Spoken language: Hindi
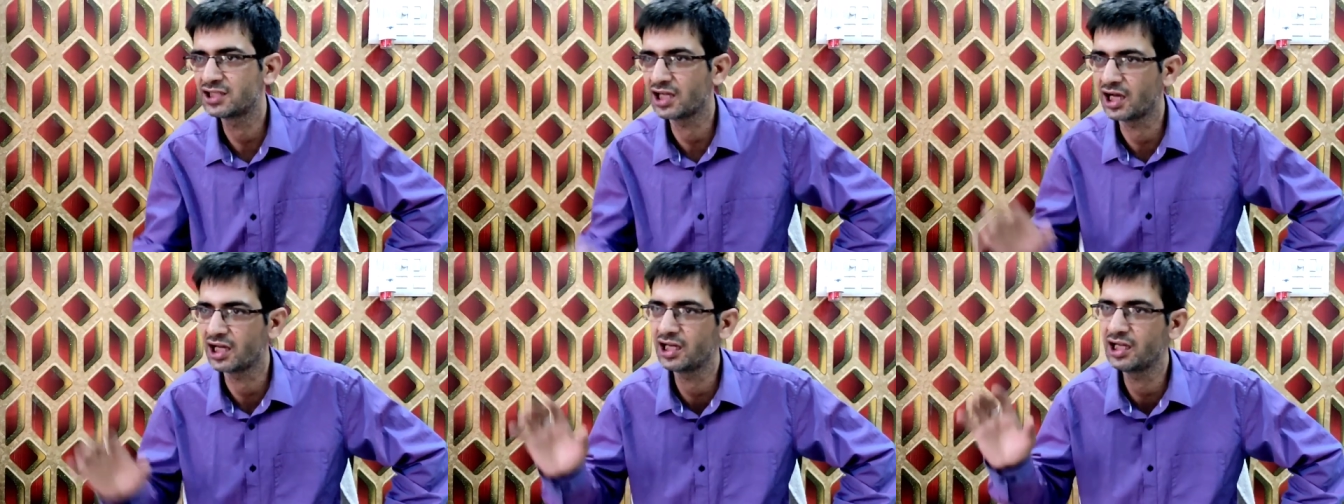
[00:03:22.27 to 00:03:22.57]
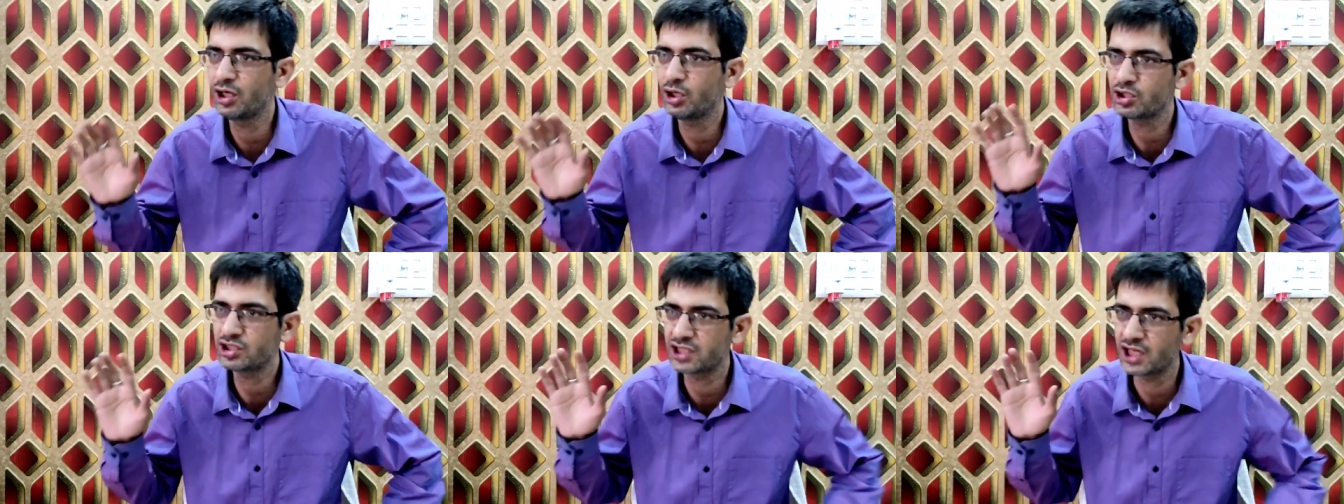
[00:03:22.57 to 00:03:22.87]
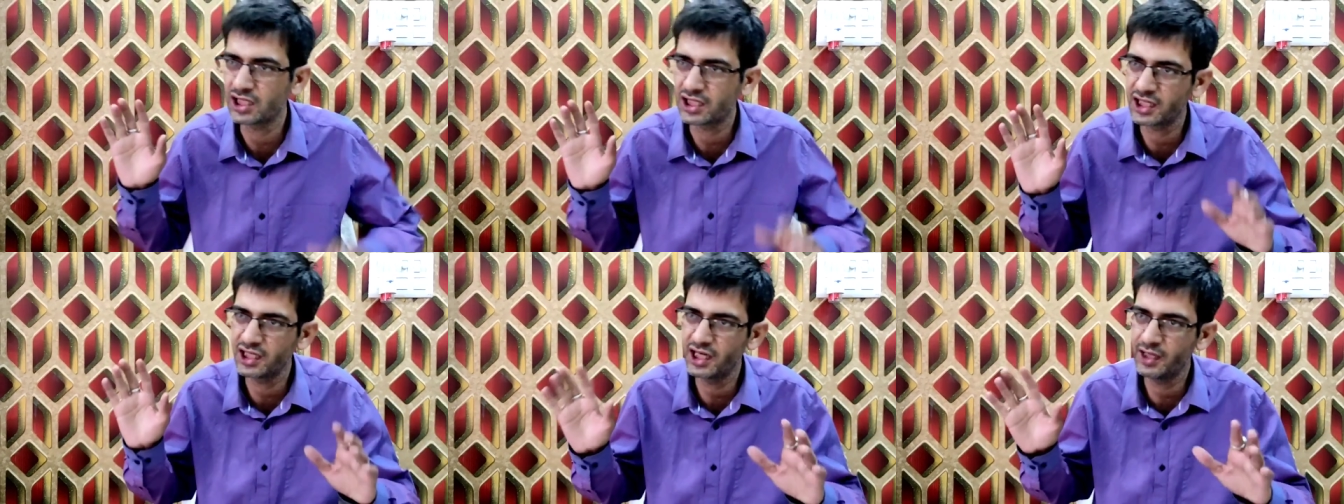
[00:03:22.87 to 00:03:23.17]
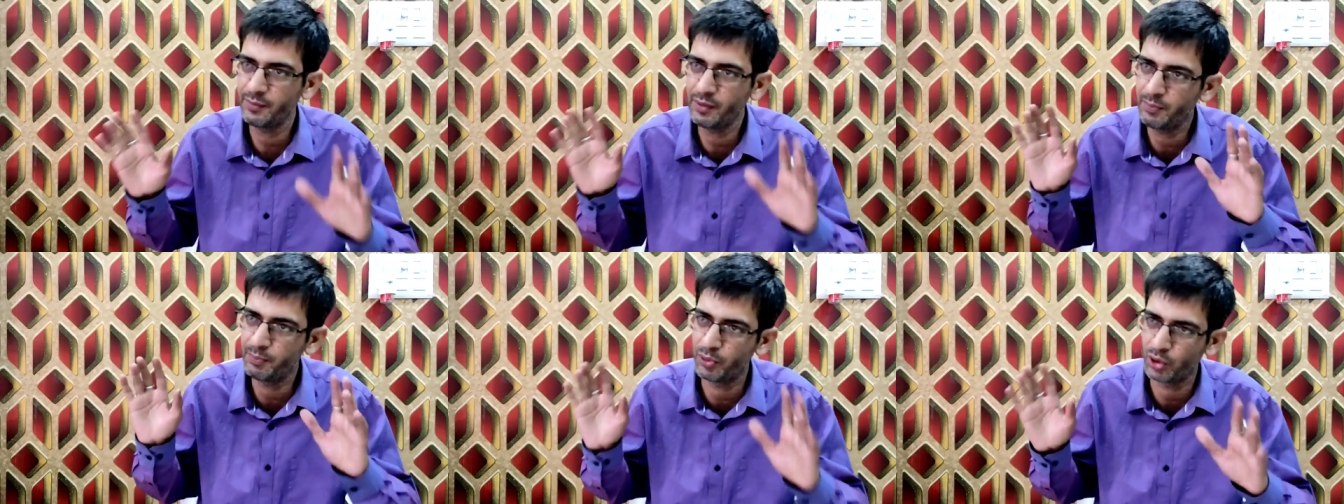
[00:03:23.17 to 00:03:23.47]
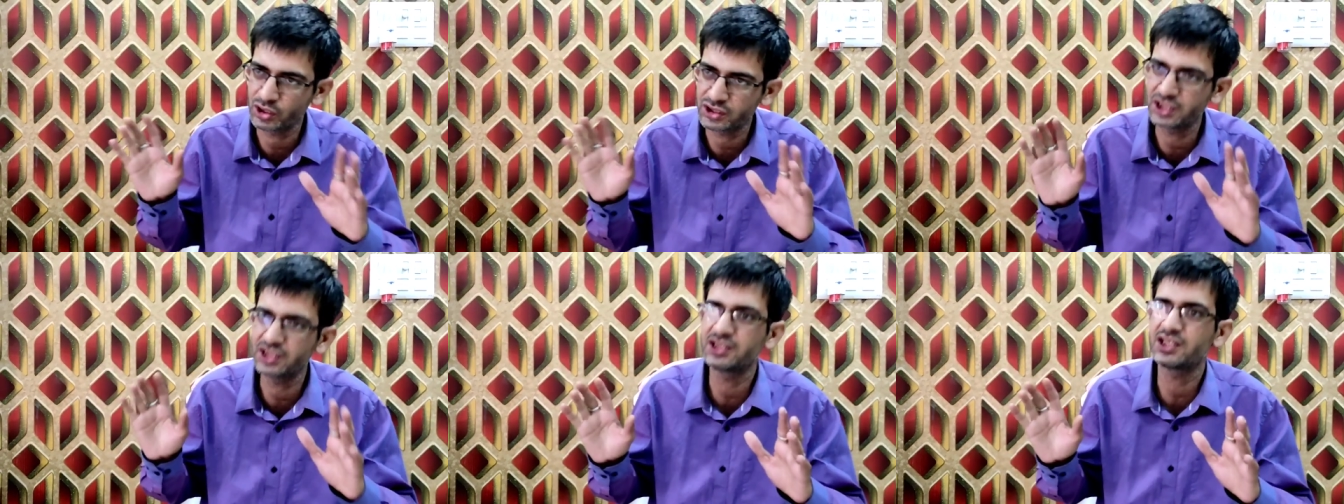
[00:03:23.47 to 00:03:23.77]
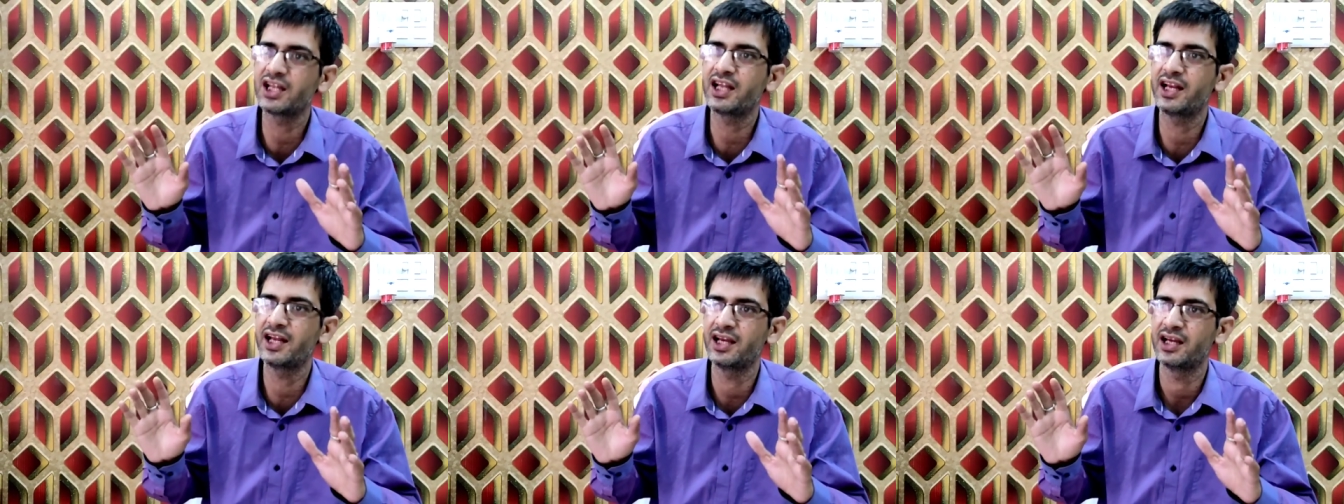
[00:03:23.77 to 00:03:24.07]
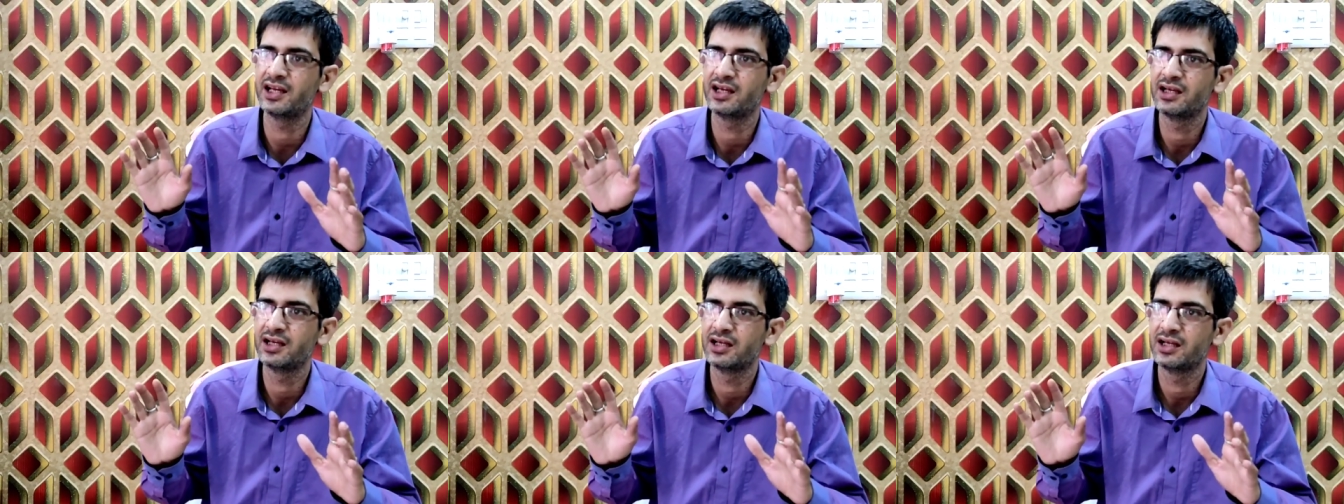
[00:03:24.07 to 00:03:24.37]
चाने और चाटने में बहुत अंतर
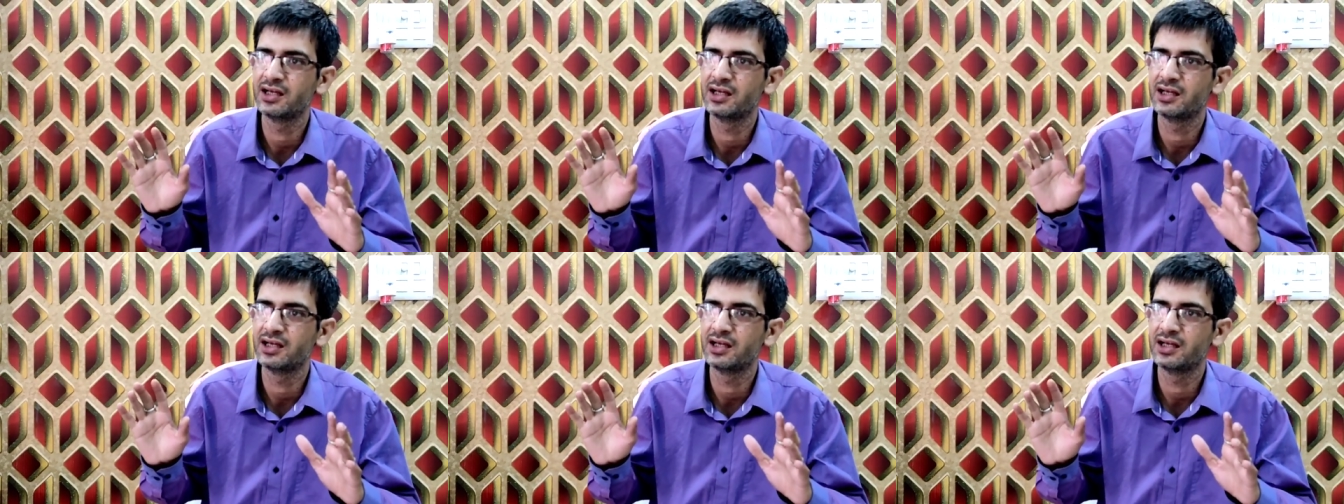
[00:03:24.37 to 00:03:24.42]
है